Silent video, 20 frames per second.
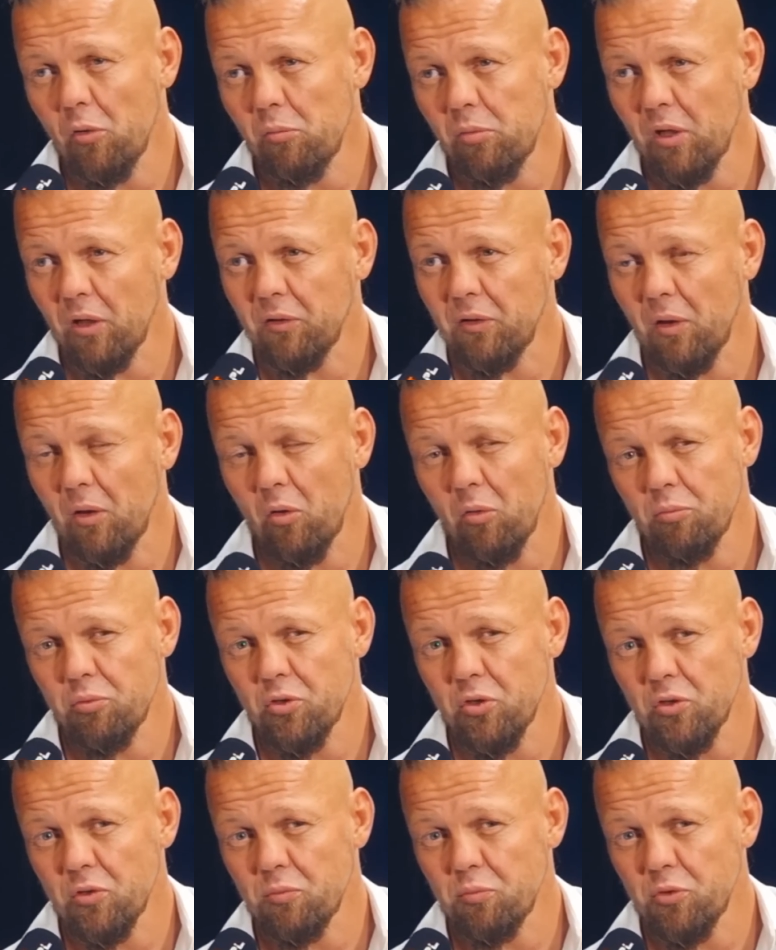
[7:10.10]
brata o,
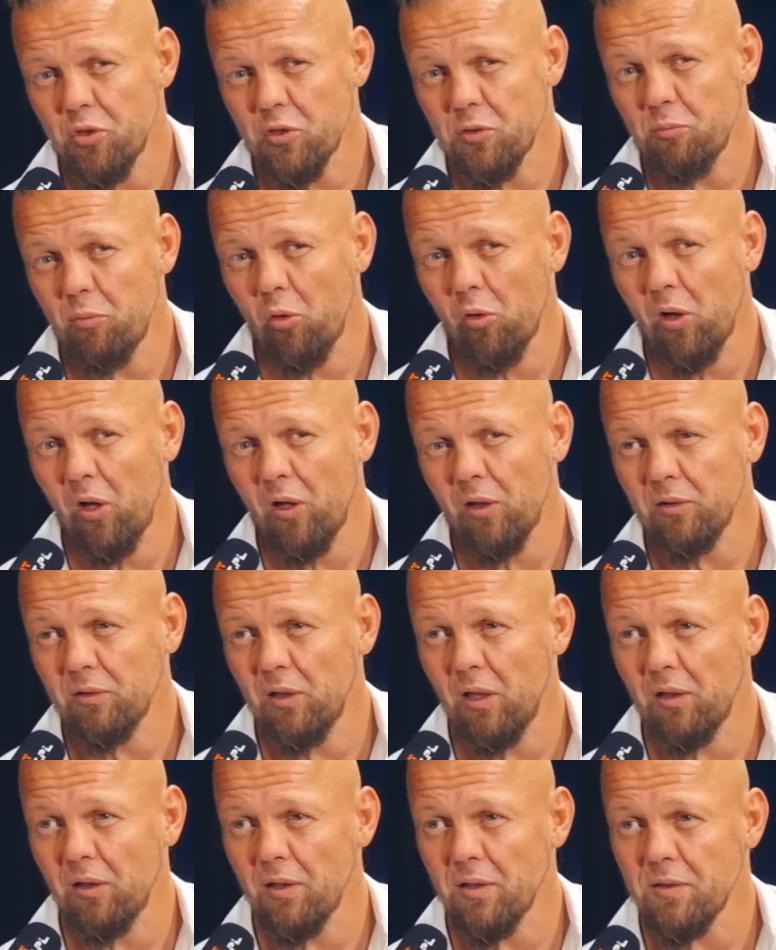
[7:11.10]
przez, przez Boga
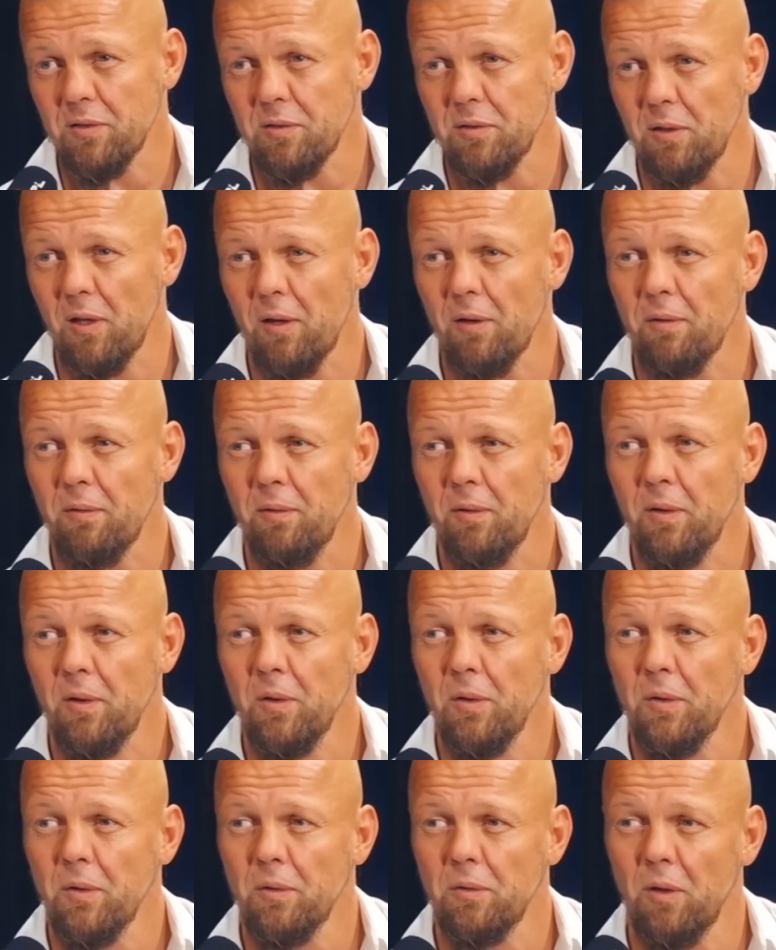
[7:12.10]
dla nas, nie?
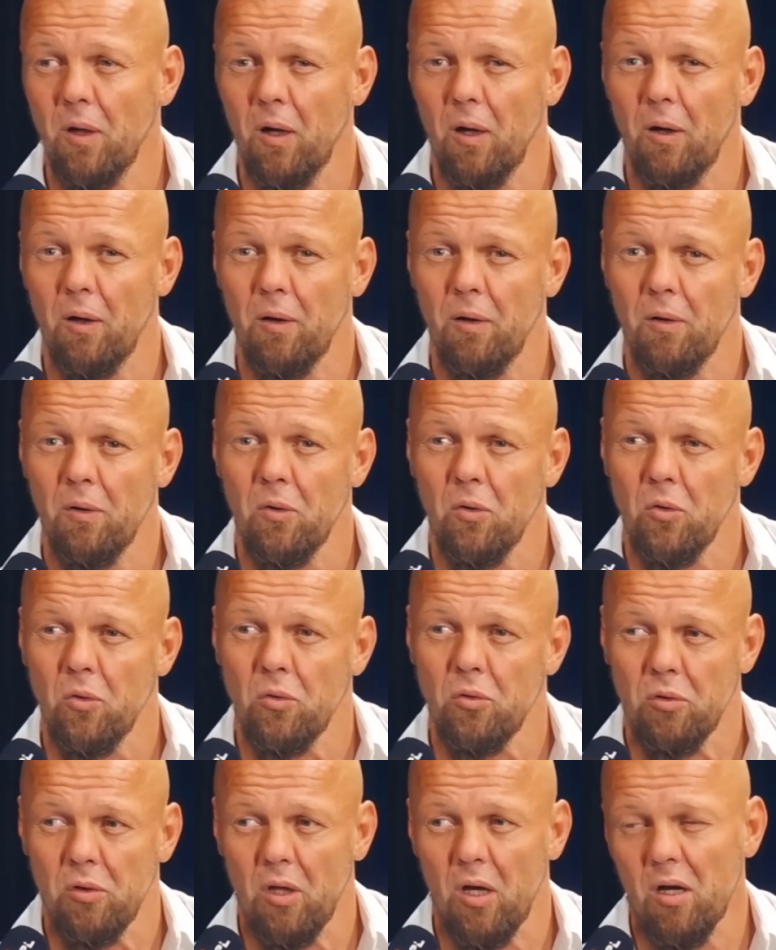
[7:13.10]
To
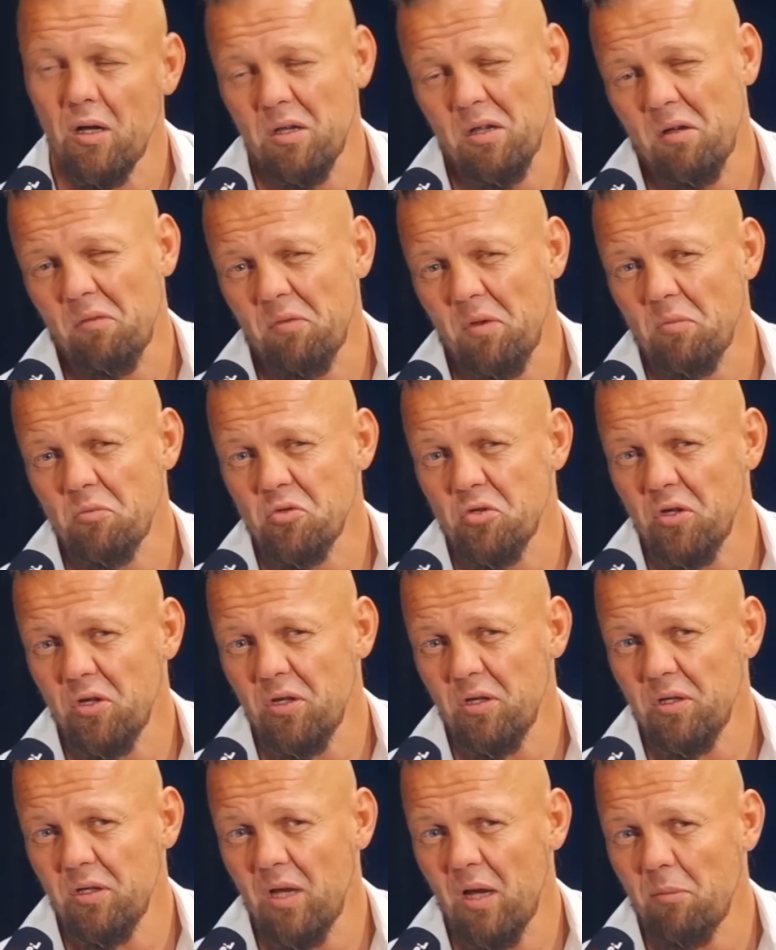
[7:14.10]
ja, ja wiem,
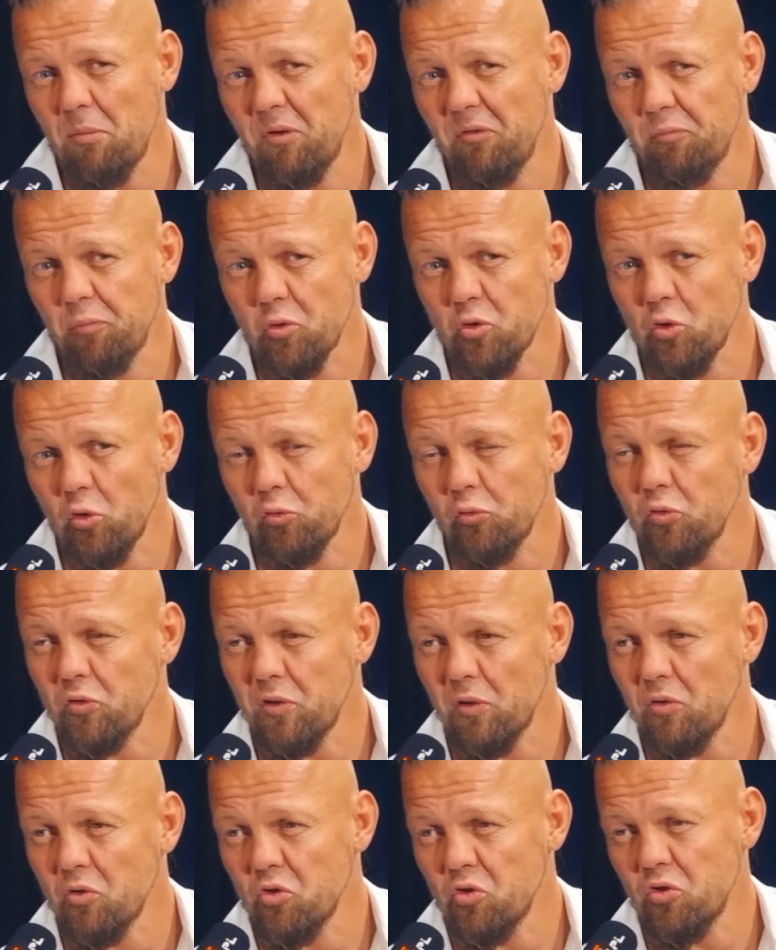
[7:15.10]
że ja będę w porządku
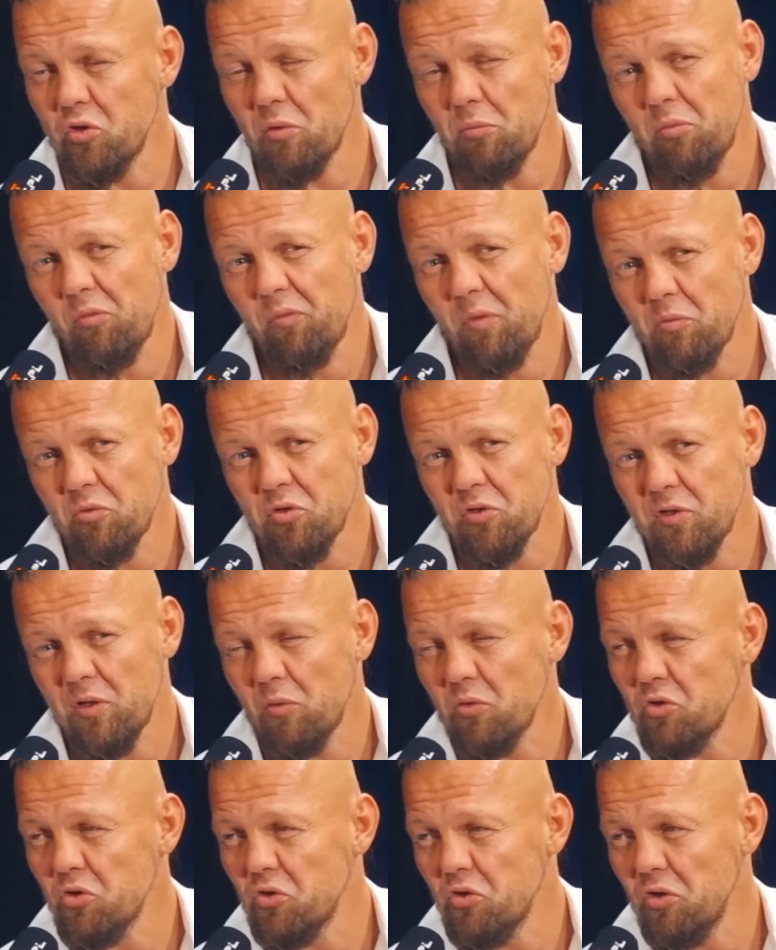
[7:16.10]
całe życie, bo wiem, że
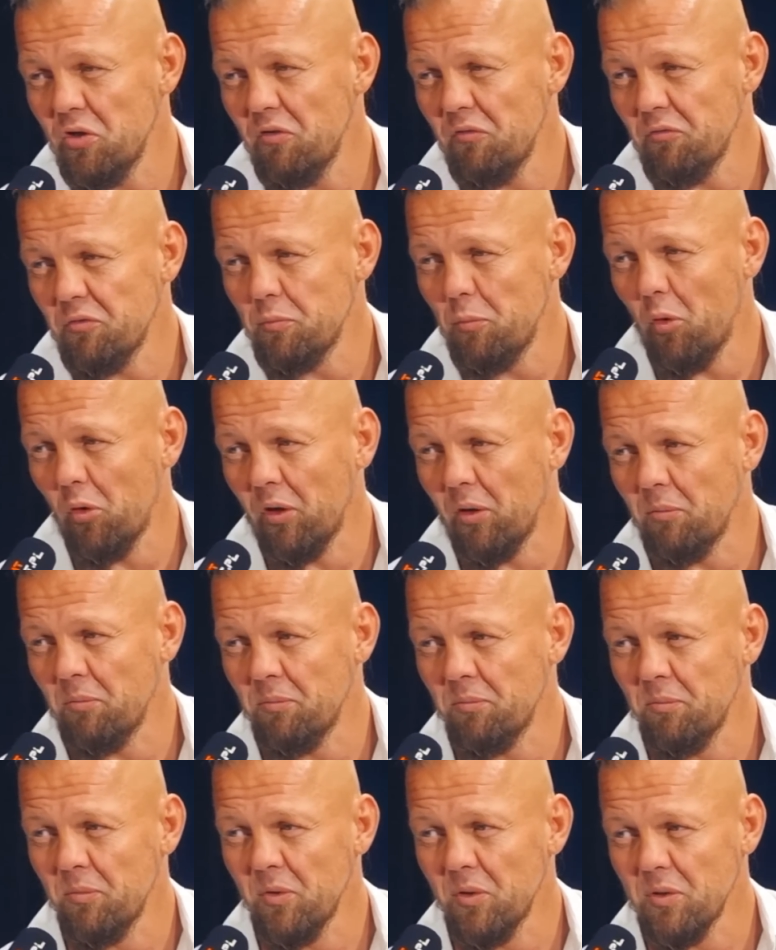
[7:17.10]
całe życie idę z Bogiem.
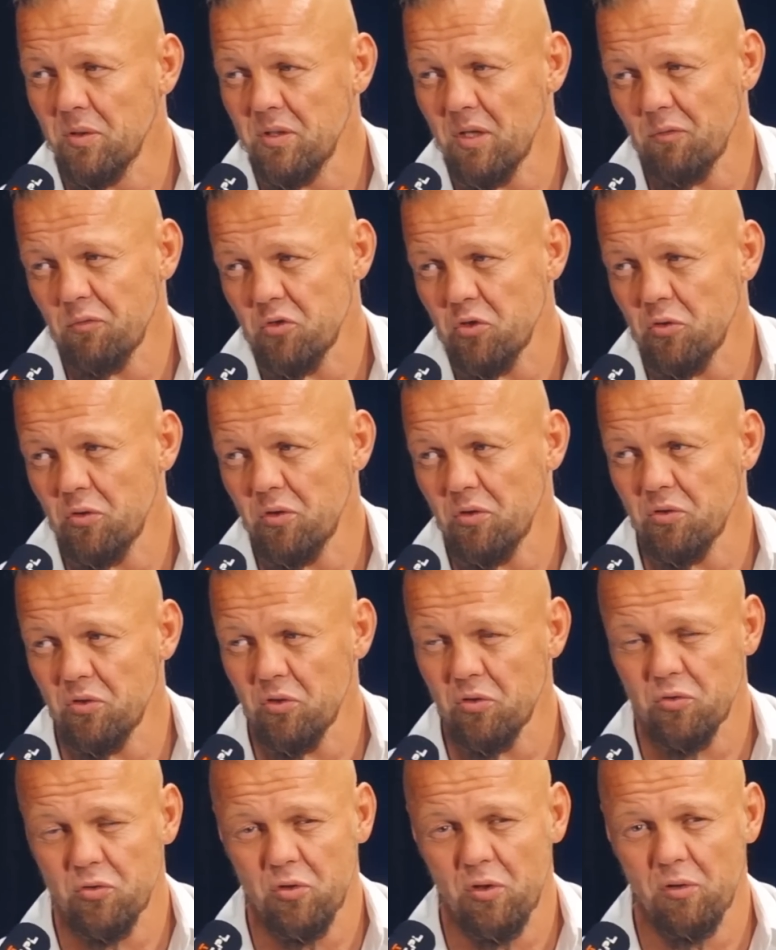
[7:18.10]
Zawsze,
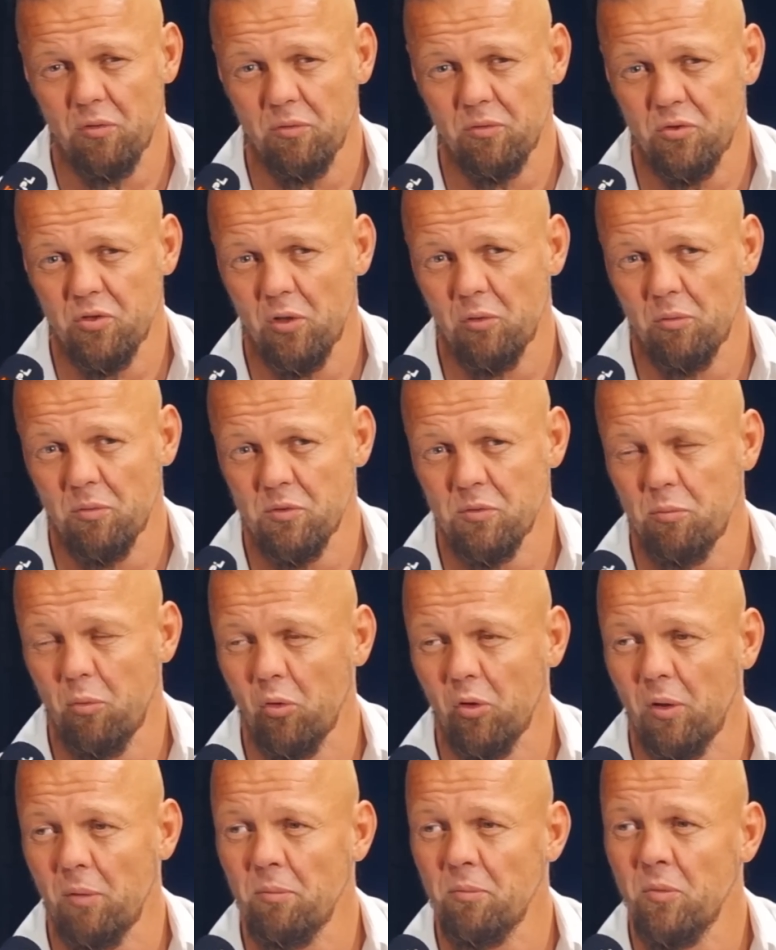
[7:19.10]
zawsze szedłem z
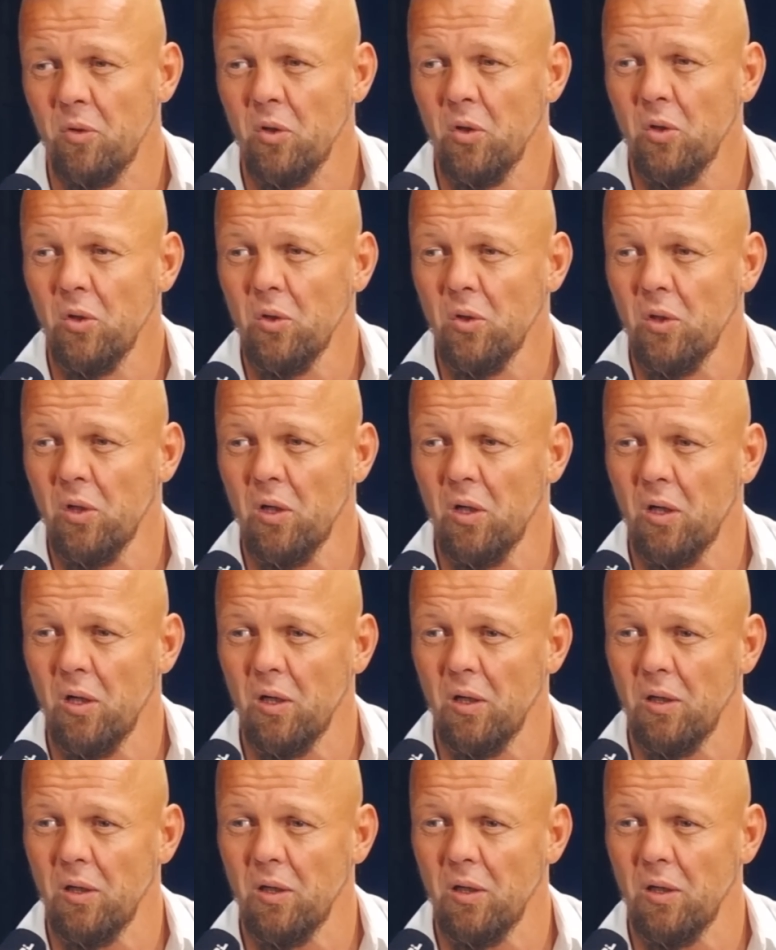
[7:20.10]
Bogiem. Um,